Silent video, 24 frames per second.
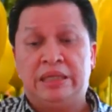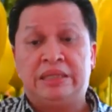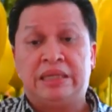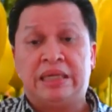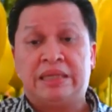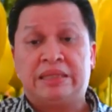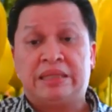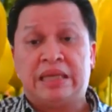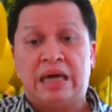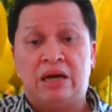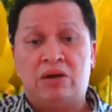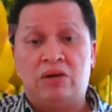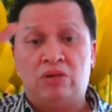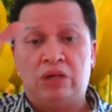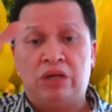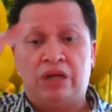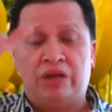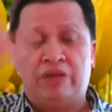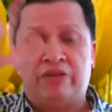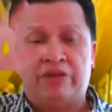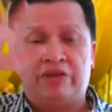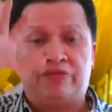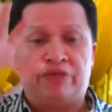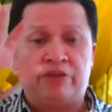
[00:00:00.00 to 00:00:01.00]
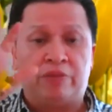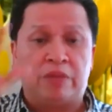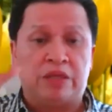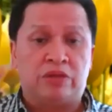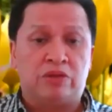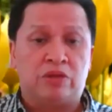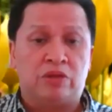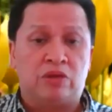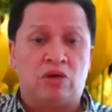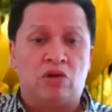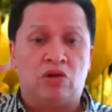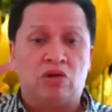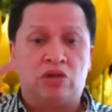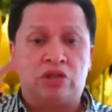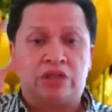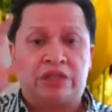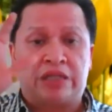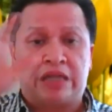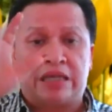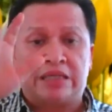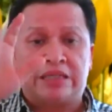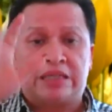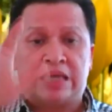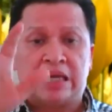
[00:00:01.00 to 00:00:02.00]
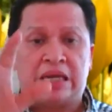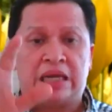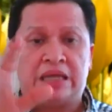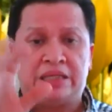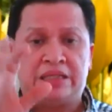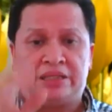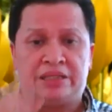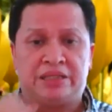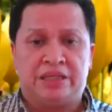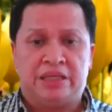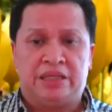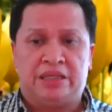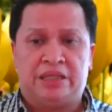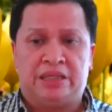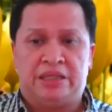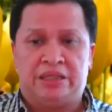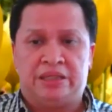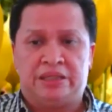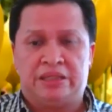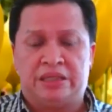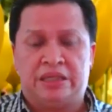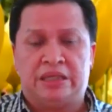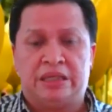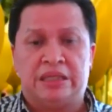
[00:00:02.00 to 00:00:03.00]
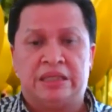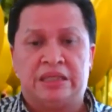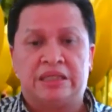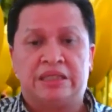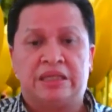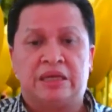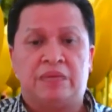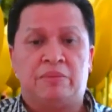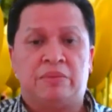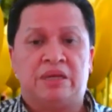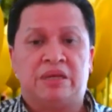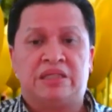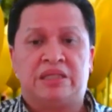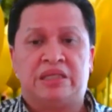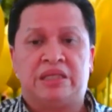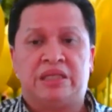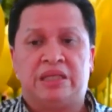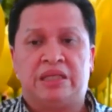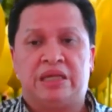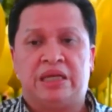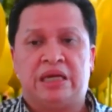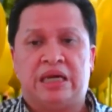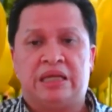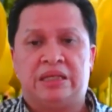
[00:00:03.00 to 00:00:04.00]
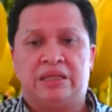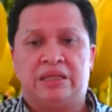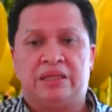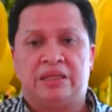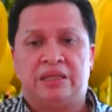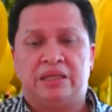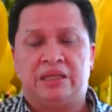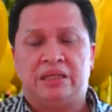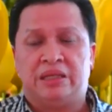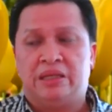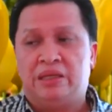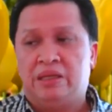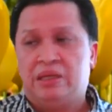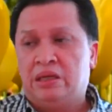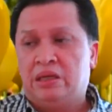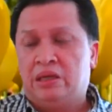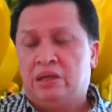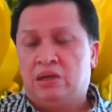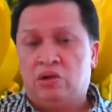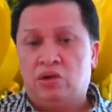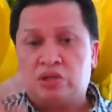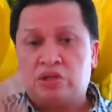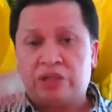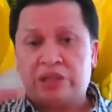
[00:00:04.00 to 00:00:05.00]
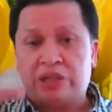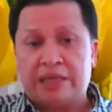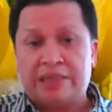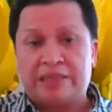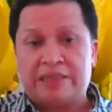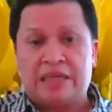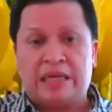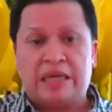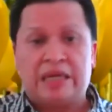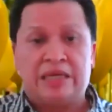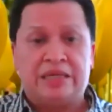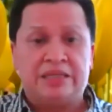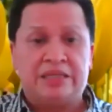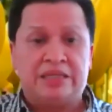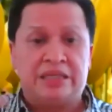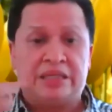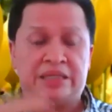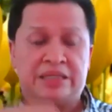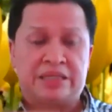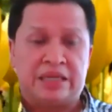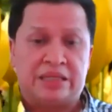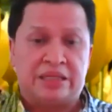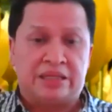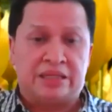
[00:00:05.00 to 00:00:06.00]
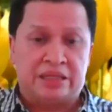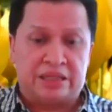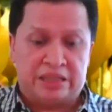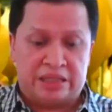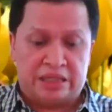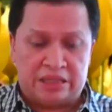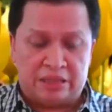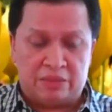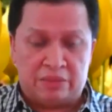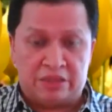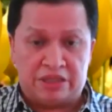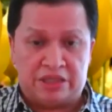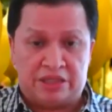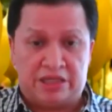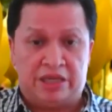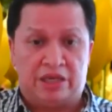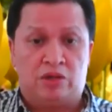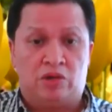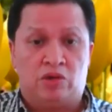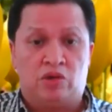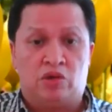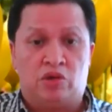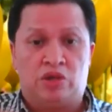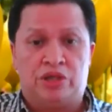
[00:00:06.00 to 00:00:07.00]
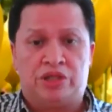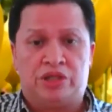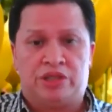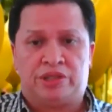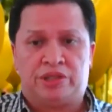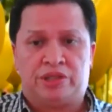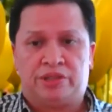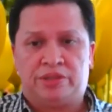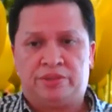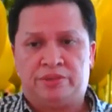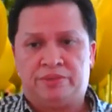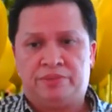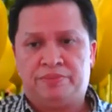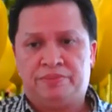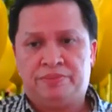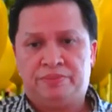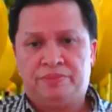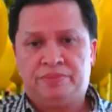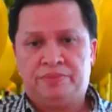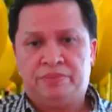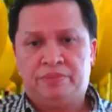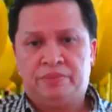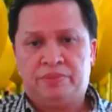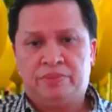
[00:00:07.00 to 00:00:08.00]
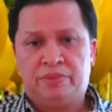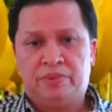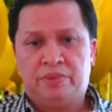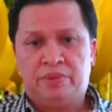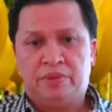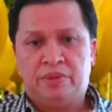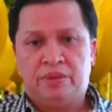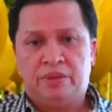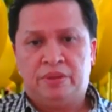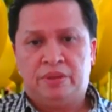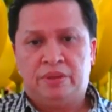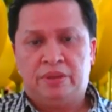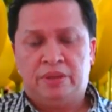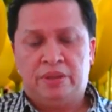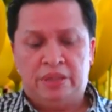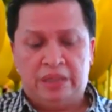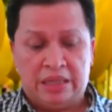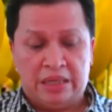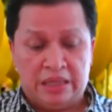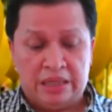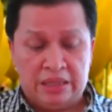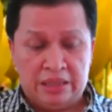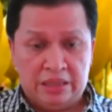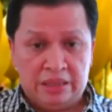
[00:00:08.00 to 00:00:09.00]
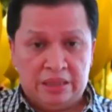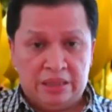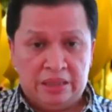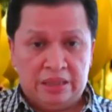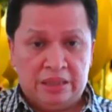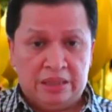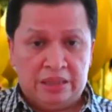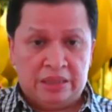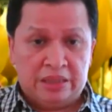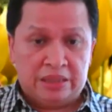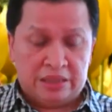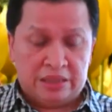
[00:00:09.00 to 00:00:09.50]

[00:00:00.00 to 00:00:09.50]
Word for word: Ya kita tahu lewat firman Tuhan, oh saya salah di sini, ternyata saya masih iri hati. Oh saya salah di sini, saya ternyata masih egois. Ya,